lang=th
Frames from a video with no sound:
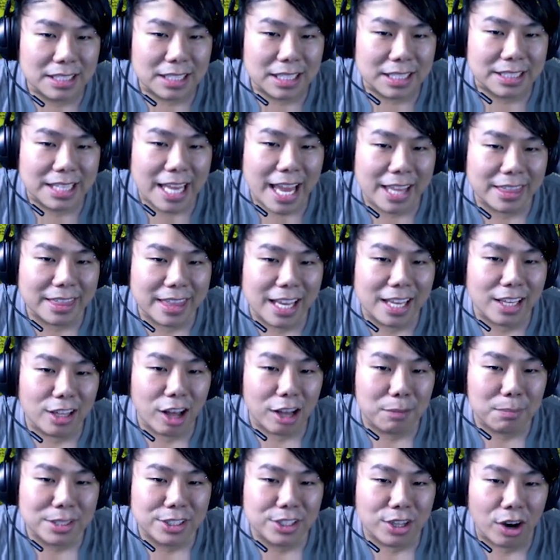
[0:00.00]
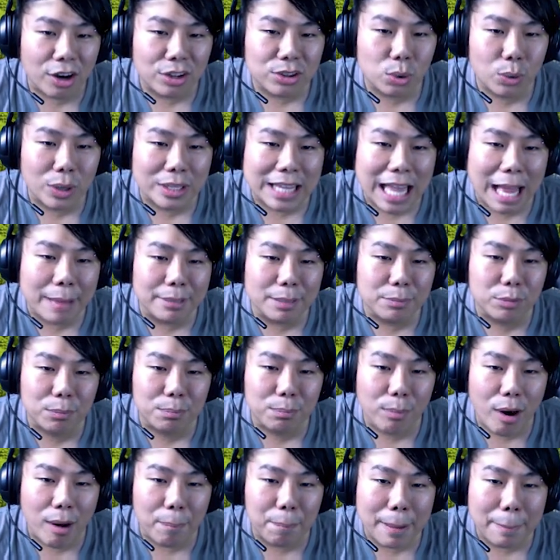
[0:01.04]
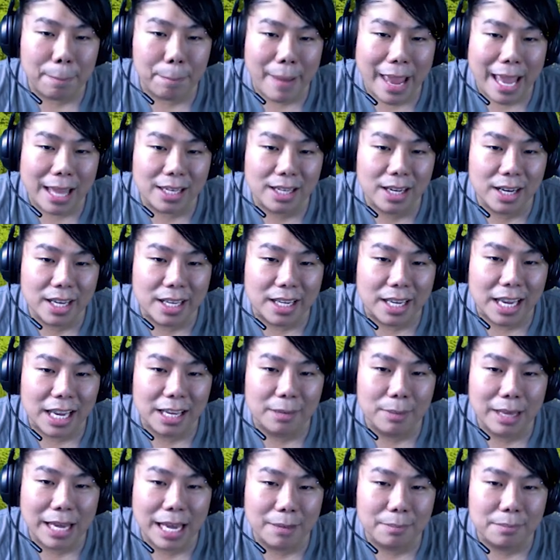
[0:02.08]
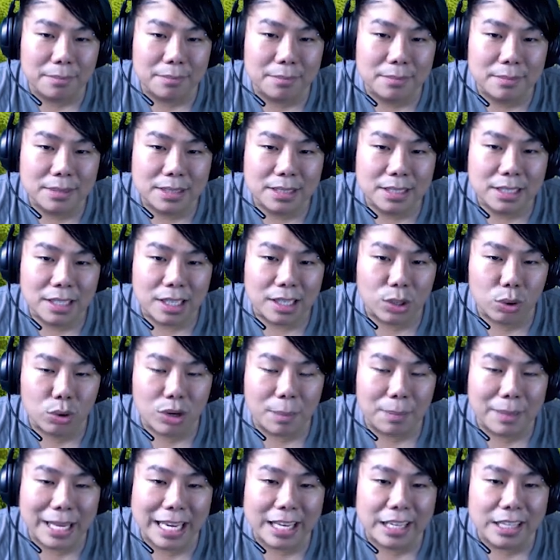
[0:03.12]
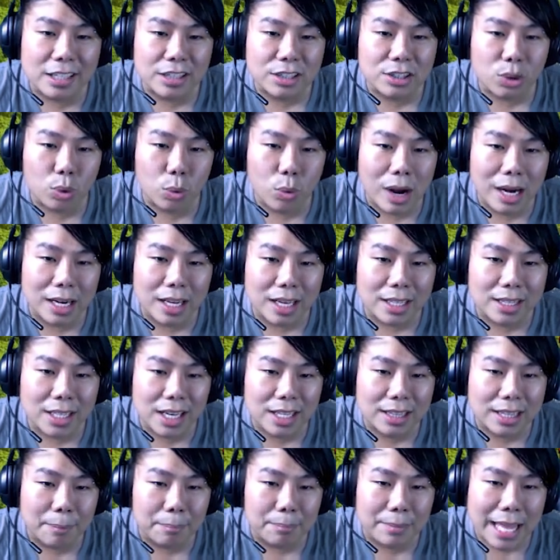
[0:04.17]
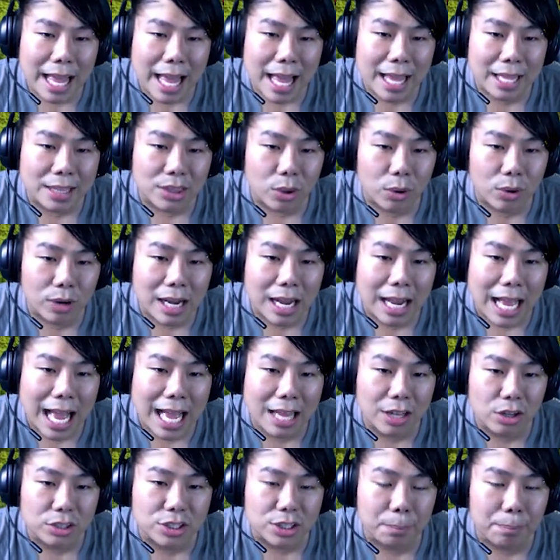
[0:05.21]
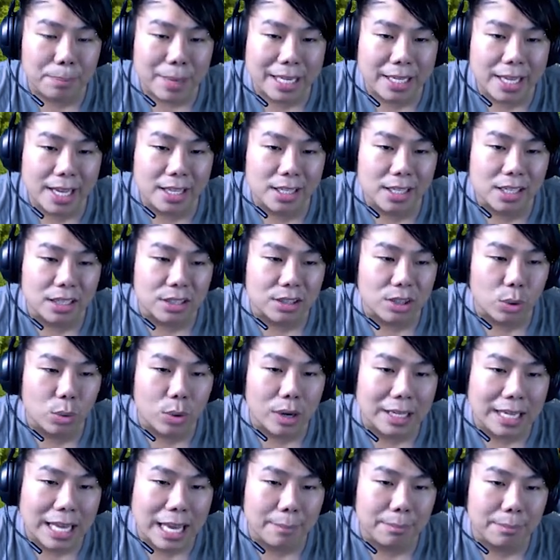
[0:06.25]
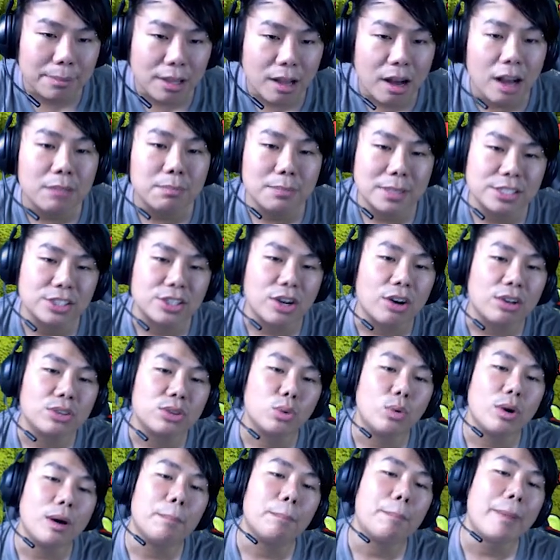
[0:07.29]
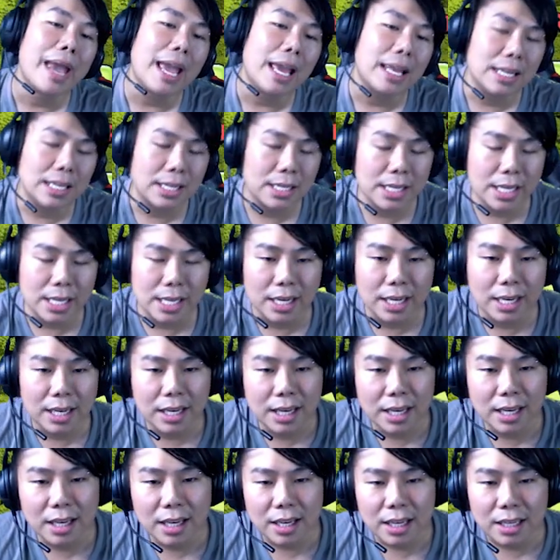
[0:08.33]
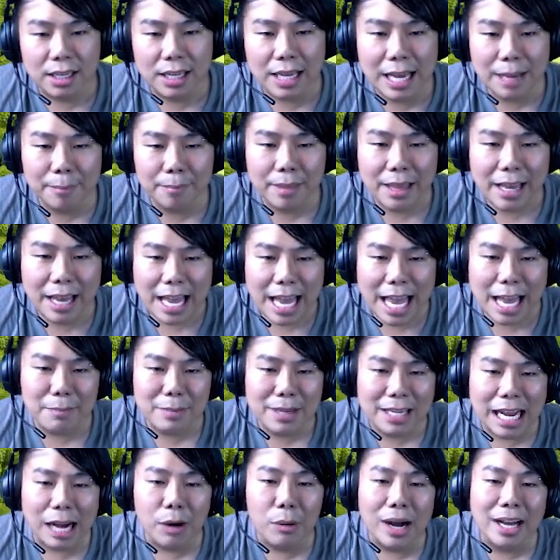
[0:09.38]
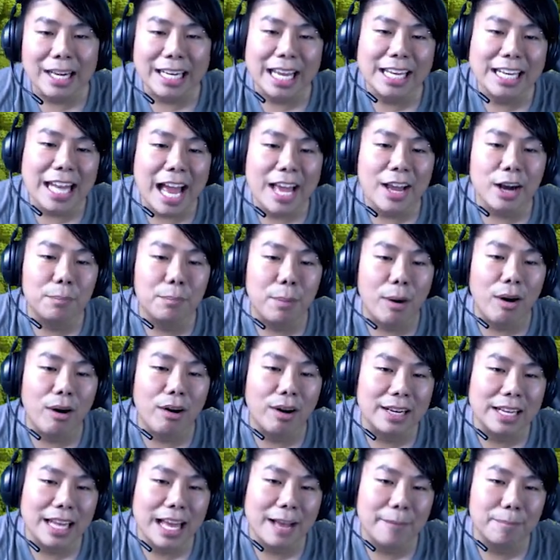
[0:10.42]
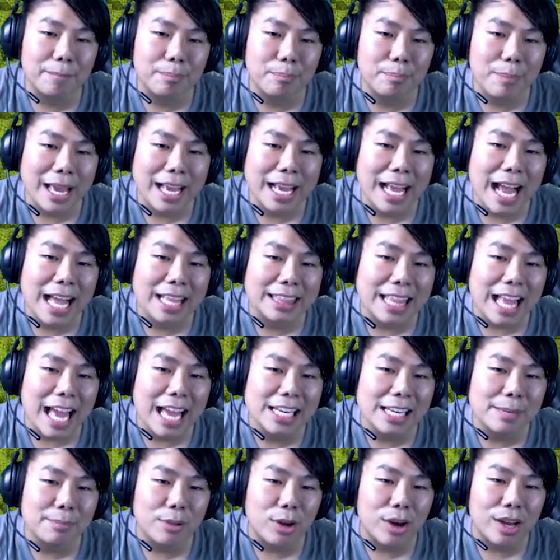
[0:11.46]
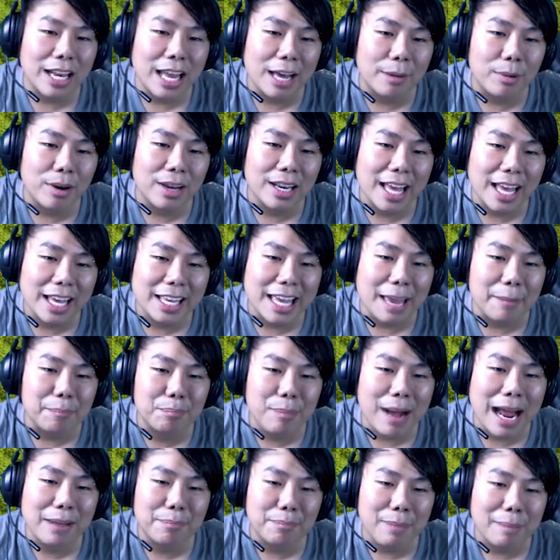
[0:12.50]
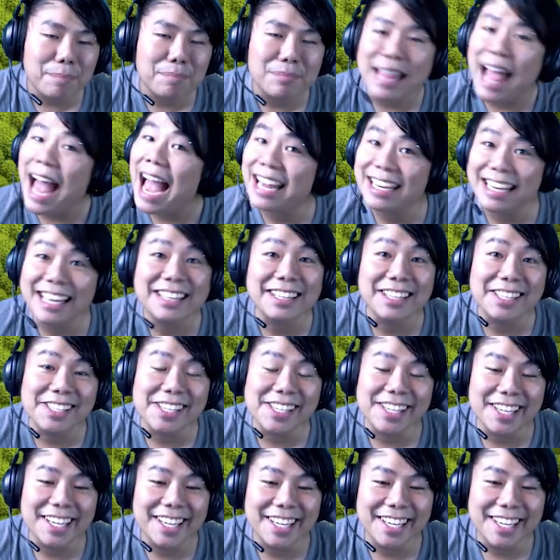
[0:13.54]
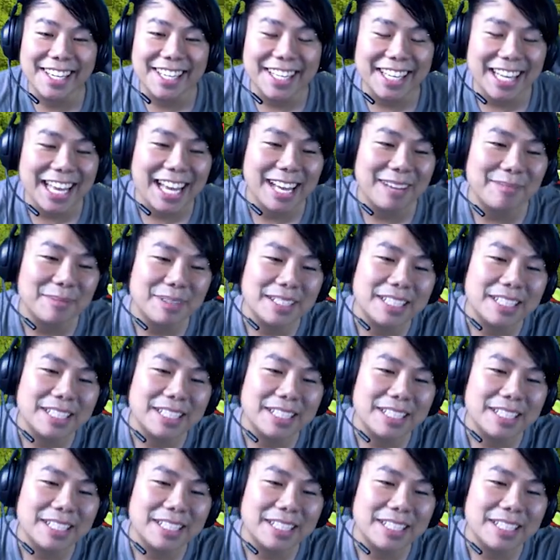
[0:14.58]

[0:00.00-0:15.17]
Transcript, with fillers: เยติรอดมา 2 ตัวตามที่ผมบอกเป๊ะเลย เห็นไหมครับอยู่กับคิงหนึ่งตัวแล้วก็เดินนำหน้าตรงข้างๆ แล้วแชมเปี้ยนอีกหนึ่งตัวนะครับรอดมา 2 ตัวเป๊ะเลยนะครับ ให้มันเข้าข้างในได้ก็พอนะครับ เปกก้าตายเรียบร้อยแล้วเพราะอะไรเก็บบ้านปั๊บตายได้เลยนะครับ